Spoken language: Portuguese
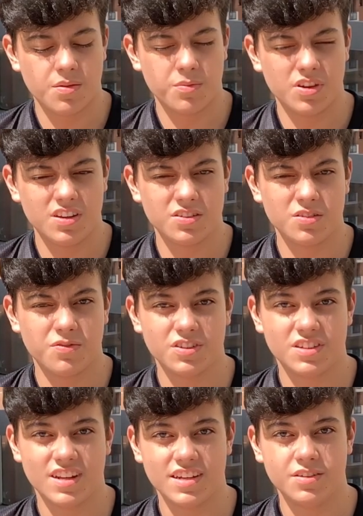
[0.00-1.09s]
Ah, meu início no
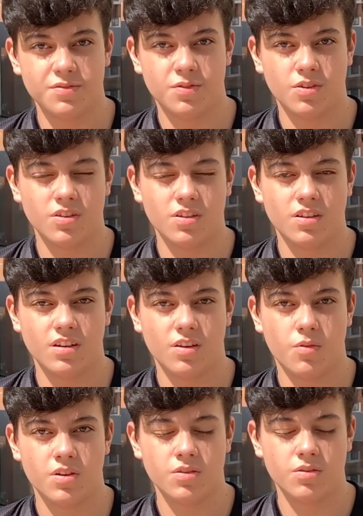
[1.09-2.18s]
Fortnite foi
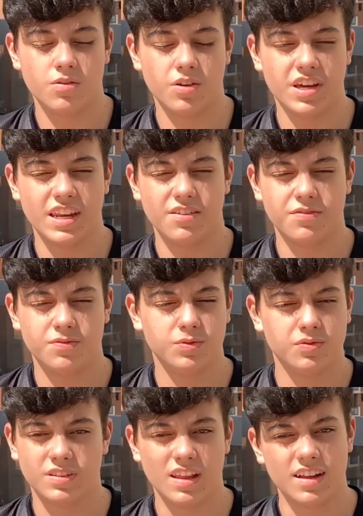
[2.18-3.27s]
quando eu queria,
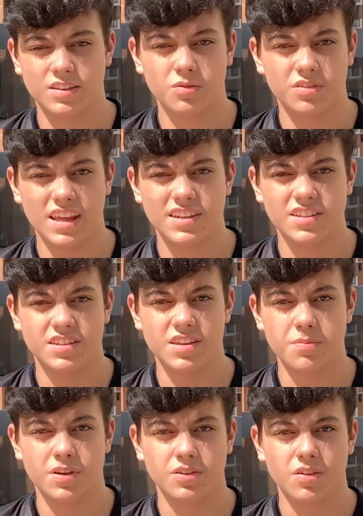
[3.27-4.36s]
sei lá, ter um teste
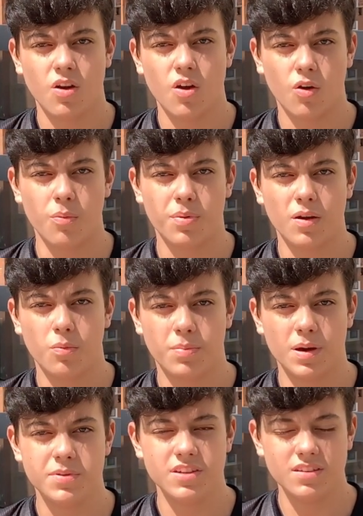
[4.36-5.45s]
assim pra comprar o
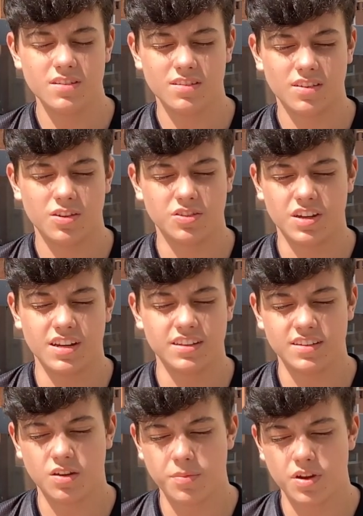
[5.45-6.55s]
PUBG. Eu só queria
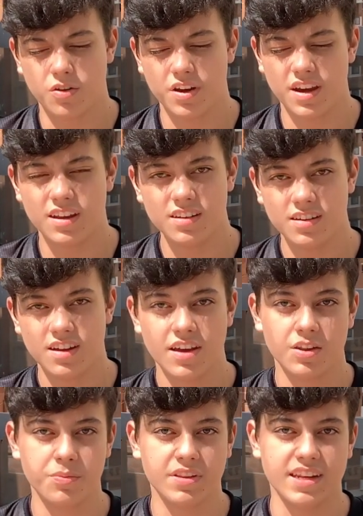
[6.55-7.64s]
testar o Battle Royale.
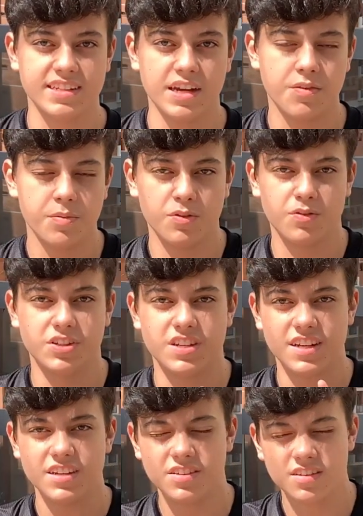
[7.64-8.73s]
Não me interessava pelo
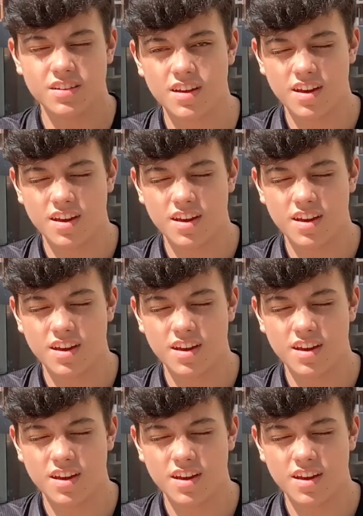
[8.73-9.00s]
Fortnite.